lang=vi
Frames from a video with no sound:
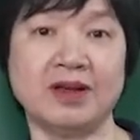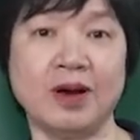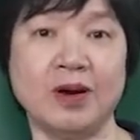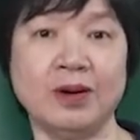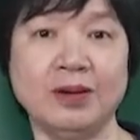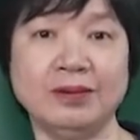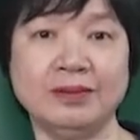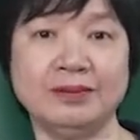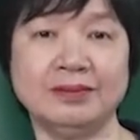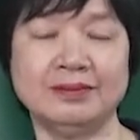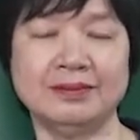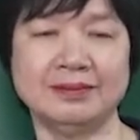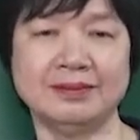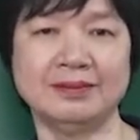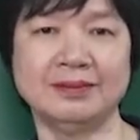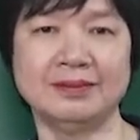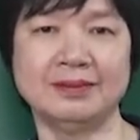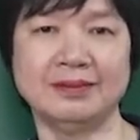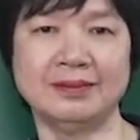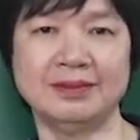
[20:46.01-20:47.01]
gió.
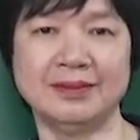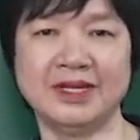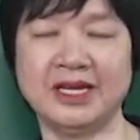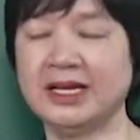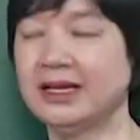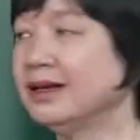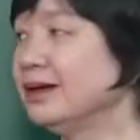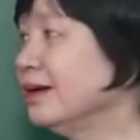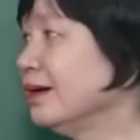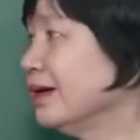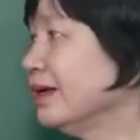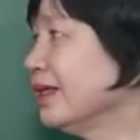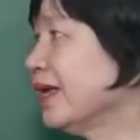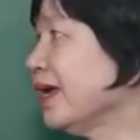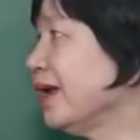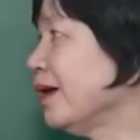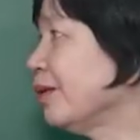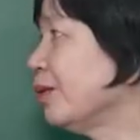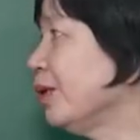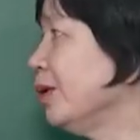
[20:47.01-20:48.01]
Đây, cái
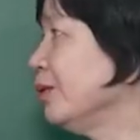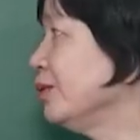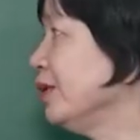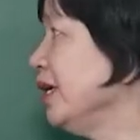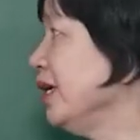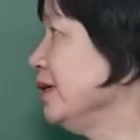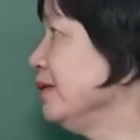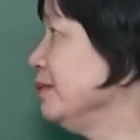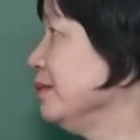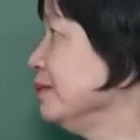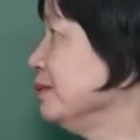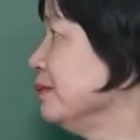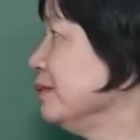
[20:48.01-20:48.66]
thẻ đọc đầu tiên.